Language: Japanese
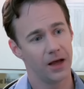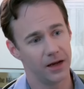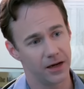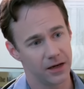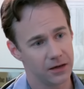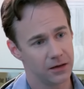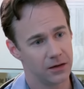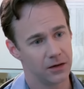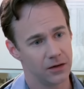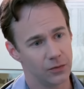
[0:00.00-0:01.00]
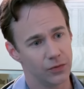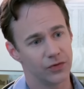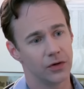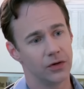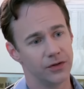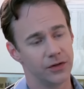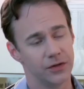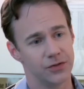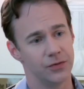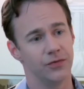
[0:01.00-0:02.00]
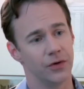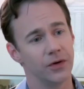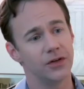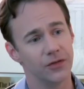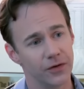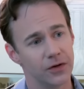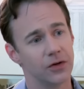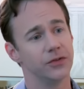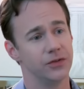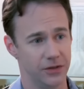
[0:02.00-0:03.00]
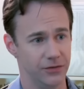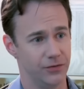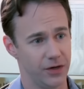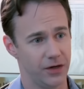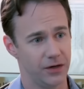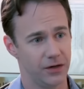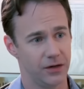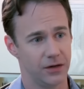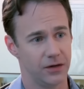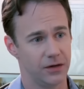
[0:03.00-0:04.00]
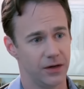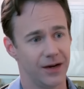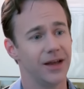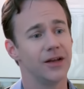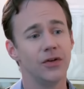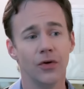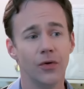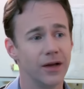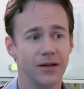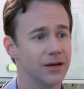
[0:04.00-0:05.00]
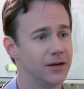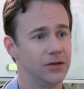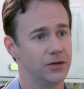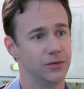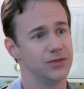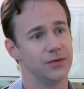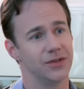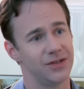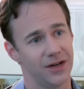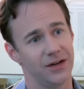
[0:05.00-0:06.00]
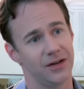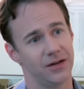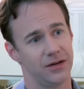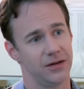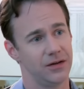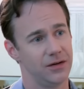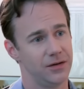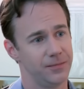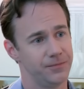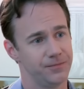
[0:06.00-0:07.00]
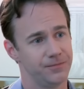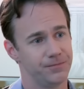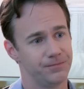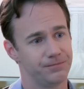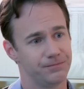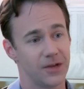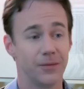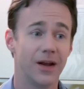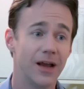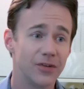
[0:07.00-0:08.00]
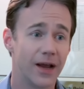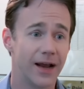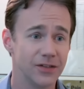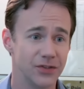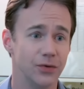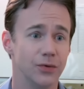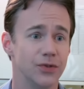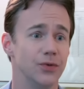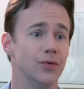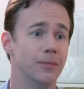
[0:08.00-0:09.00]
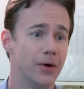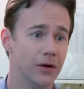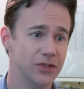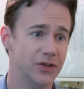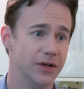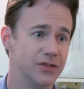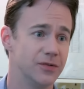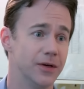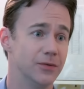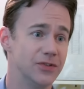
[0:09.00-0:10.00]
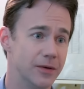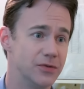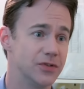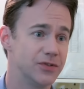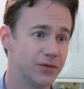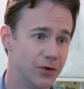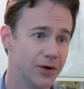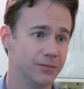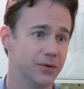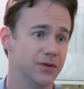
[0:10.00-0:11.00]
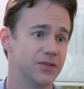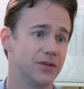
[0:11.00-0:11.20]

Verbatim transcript: ジャンプラにも逸材はいるだろう。ダンダダンに。マッド普通の軽音部、神楽鉢は化ける。連載が終わらないとヒット作が出てこないんだから、そうだろ